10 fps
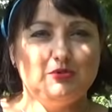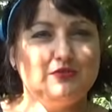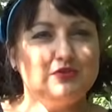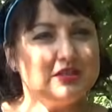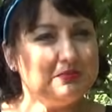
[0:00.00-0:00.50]

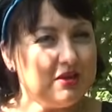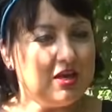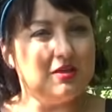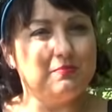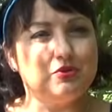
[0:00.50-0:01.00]
Przede wszystkim,
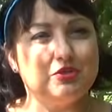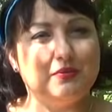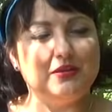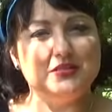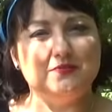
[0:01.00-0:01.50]
e,
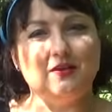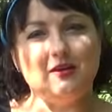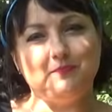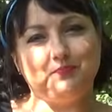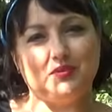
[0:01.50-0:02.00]
proszę
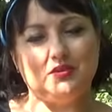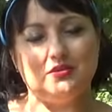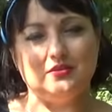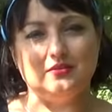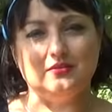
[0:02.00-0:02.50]
Państwa,
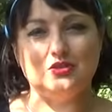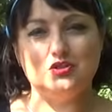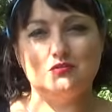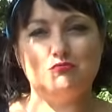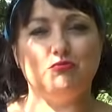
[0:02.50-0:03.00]
e,
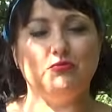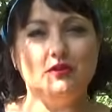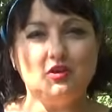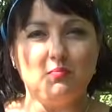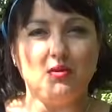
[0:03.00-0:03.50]
naszego
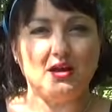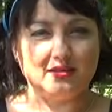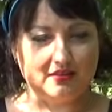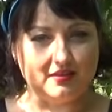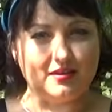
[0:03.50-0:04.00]
głównego
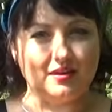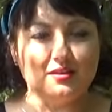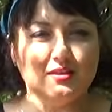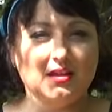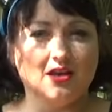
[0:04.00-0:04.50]

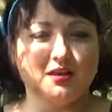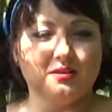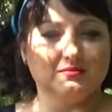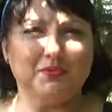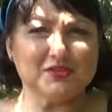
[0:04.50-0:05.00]
bohatera
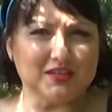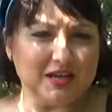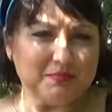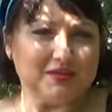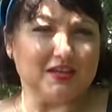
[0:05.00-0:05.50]

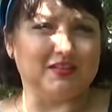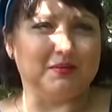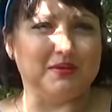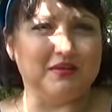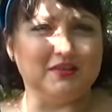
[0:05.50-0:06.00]
poznajemy tak
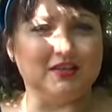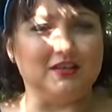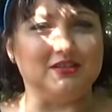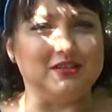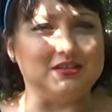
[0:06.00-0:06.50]
naprawdę,
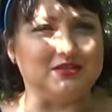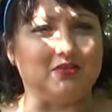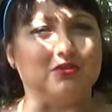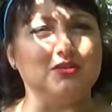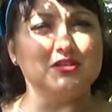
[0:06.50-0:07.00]
kiedy
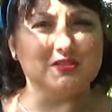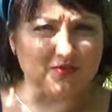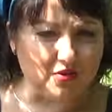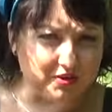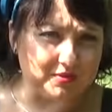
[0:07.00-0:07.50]
jest on
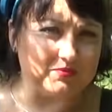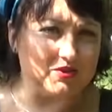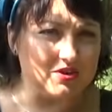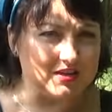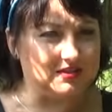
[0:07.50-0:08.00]

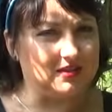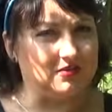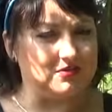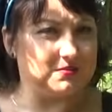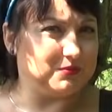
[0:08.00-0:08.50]
niesfornym,
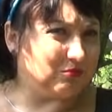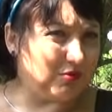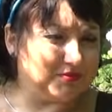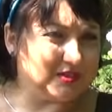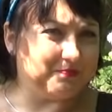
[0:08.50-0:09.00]
dorastającym
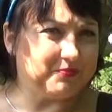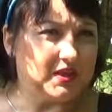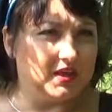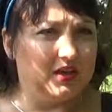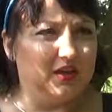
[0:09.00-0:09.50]
chłopcem.
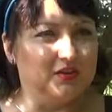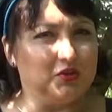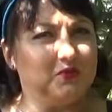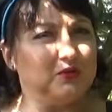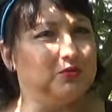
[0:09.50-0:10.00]

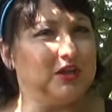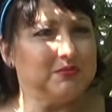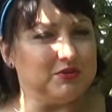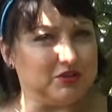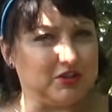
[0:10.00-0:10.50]

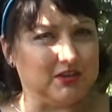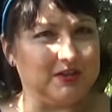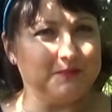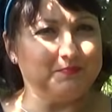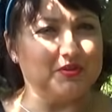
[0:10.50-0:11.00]
Dowiadujemy
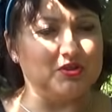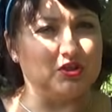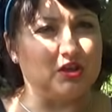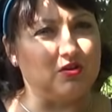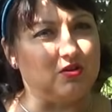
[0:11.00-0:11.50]
się,
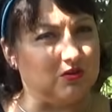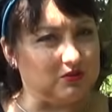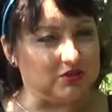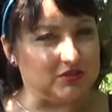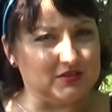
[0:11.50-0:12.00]
że jego
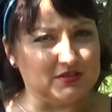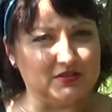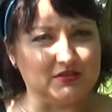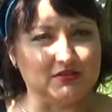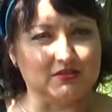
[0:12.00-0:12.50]

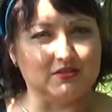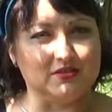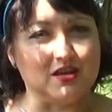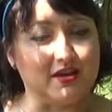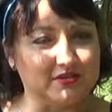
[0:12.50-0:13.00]
ojciec,
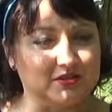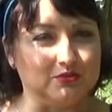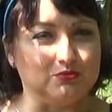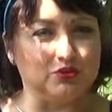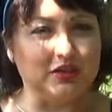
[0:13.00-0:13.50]

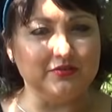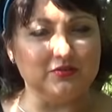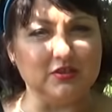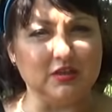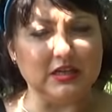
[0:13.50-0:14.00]
carski
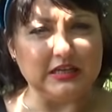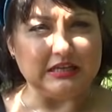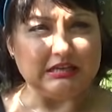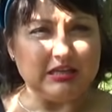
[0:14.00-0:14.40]
urzędnik,